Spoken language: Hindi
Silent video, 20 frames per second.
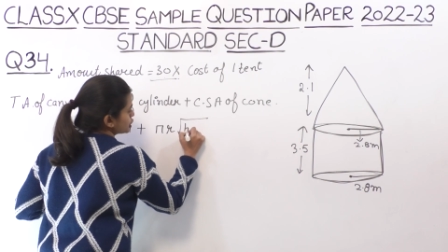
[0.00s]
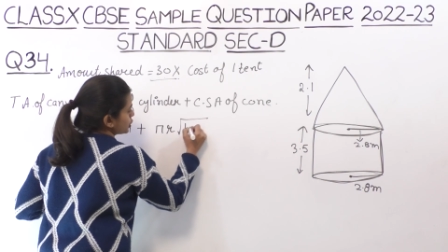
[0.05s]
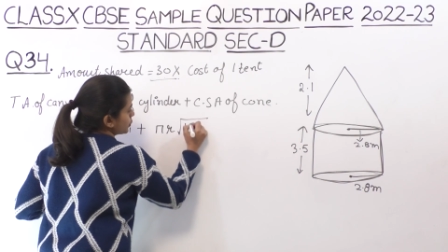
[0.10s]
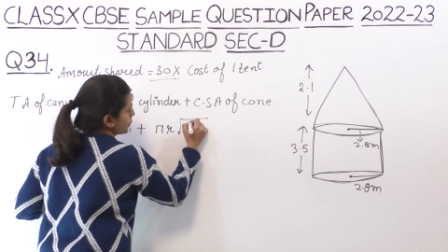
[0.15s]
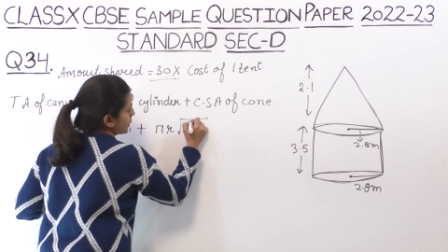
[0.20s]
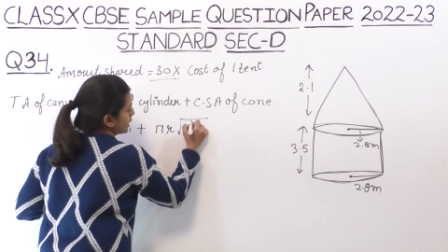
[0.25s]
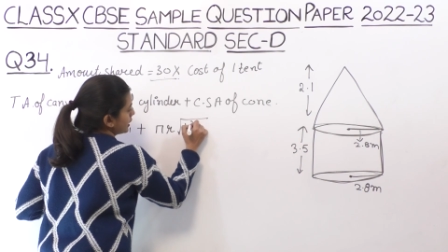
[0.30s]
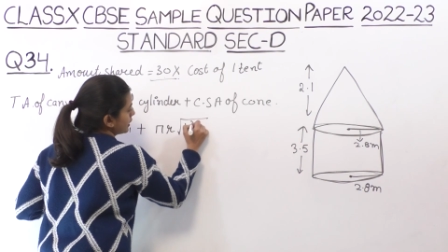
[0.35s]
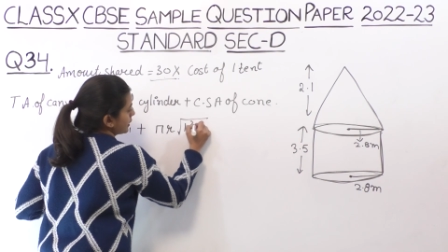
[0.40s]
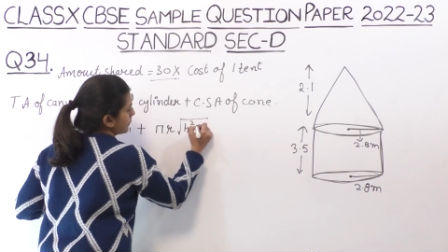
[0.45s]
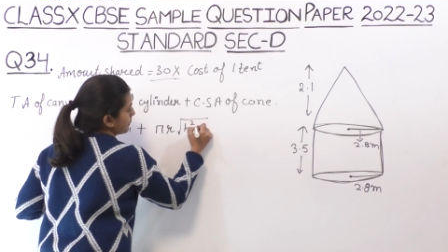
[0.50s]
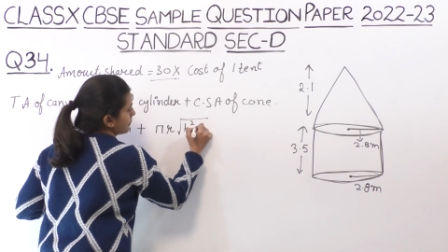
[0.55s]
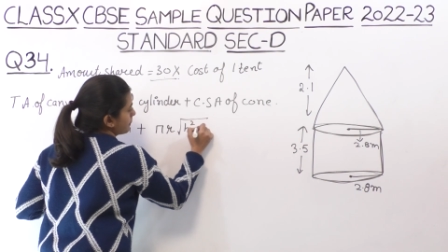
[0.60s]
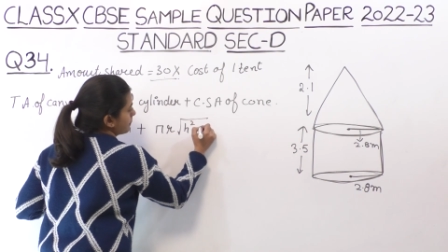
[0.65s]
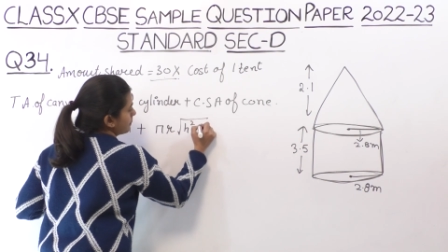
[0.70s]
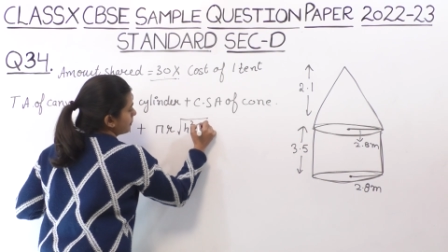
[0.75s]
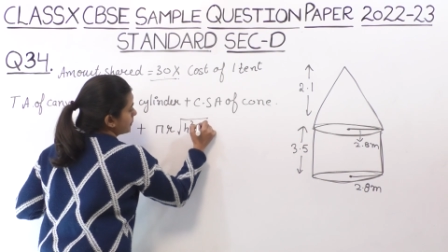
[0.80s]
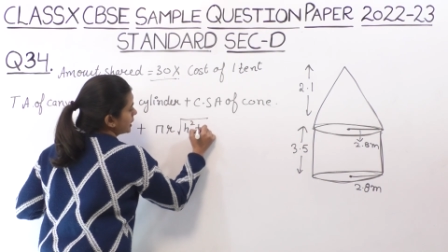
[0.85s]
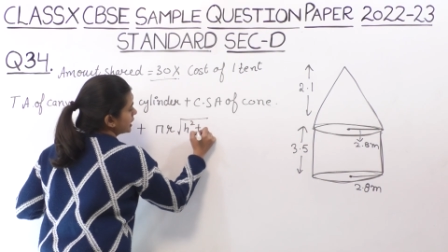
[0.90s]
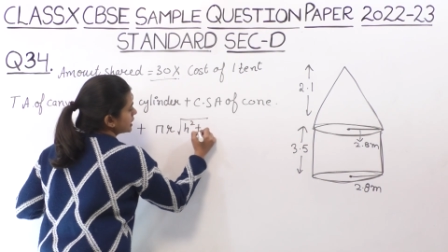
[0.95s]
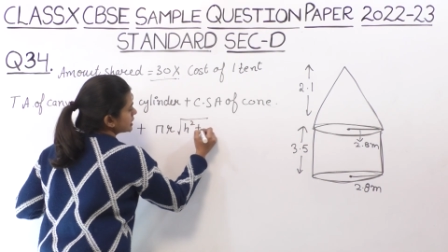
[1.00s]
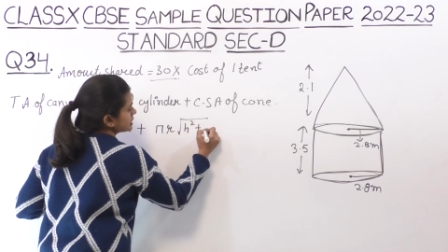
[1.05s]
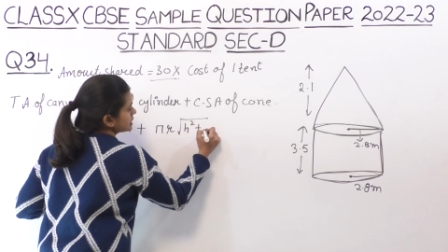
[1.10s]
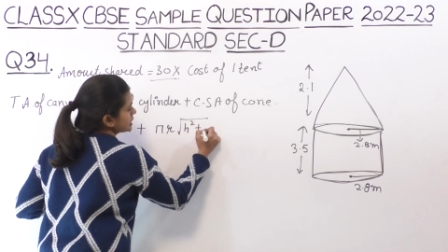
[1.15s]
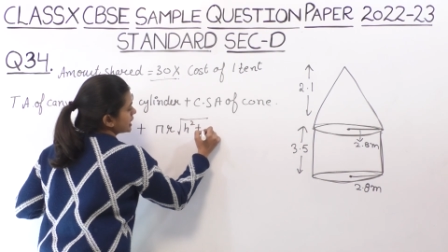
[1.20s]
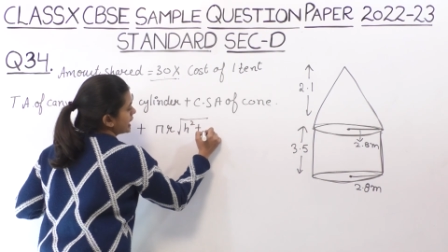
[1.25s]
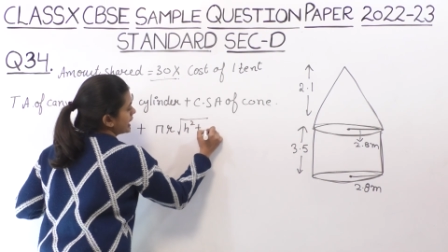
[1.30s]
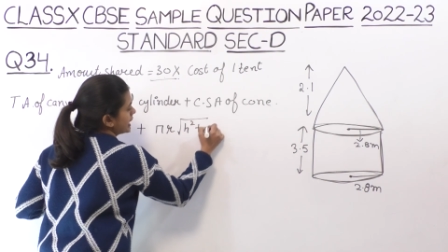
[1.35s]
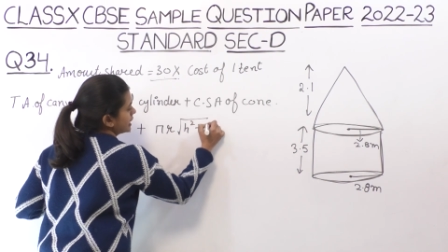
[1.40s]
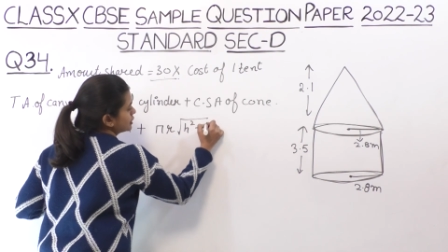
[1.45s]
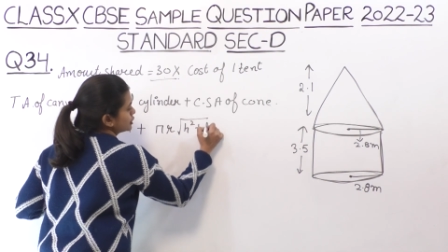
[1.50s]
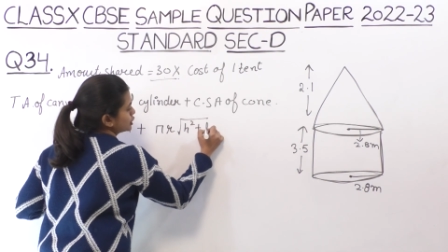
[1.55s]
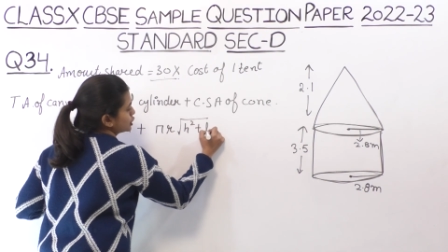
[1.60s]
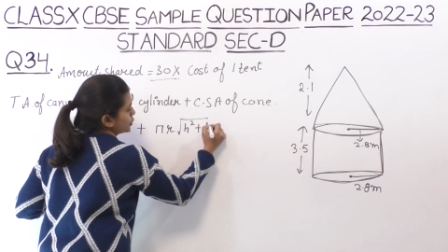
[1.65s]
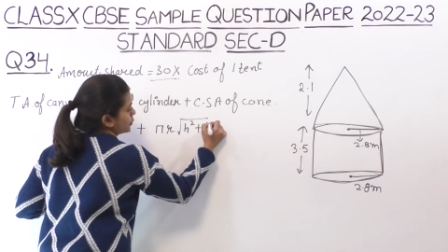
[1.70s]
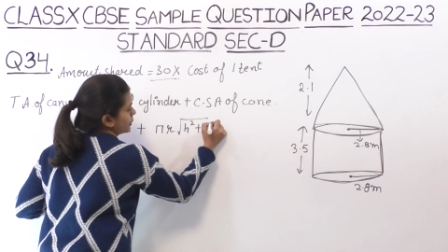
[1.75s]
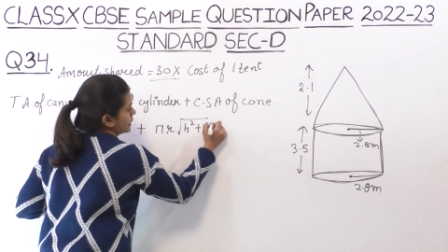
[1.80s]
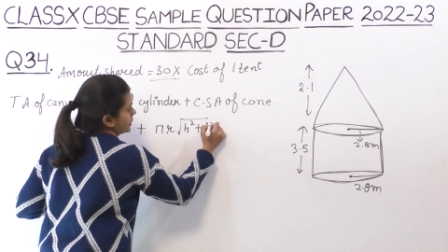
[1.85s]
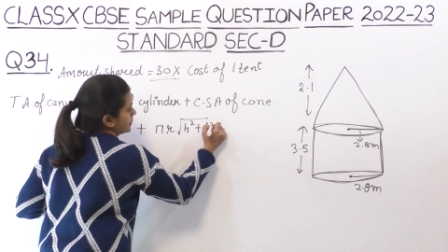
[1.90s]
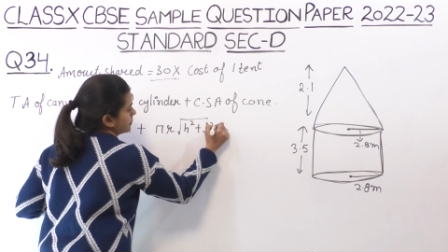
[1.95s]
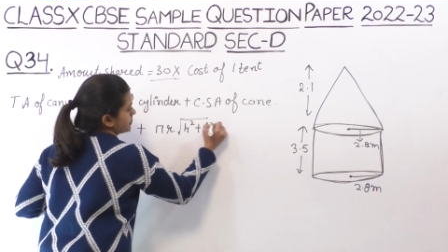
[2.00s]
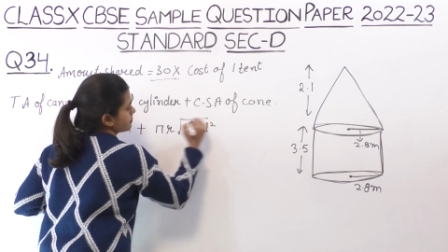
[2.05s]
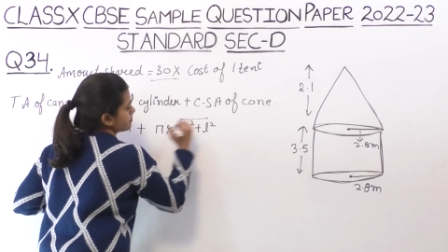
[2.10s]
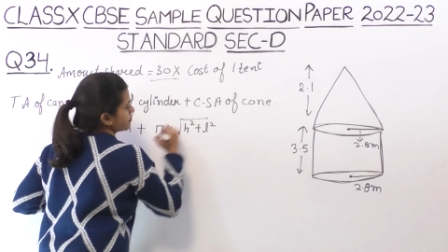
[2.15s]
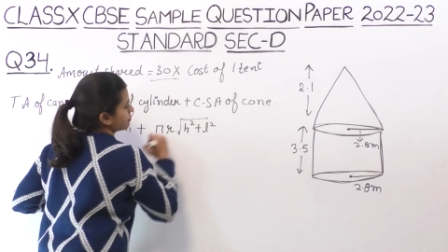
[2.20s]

स्क्वायर प्लस एल स्क्वायर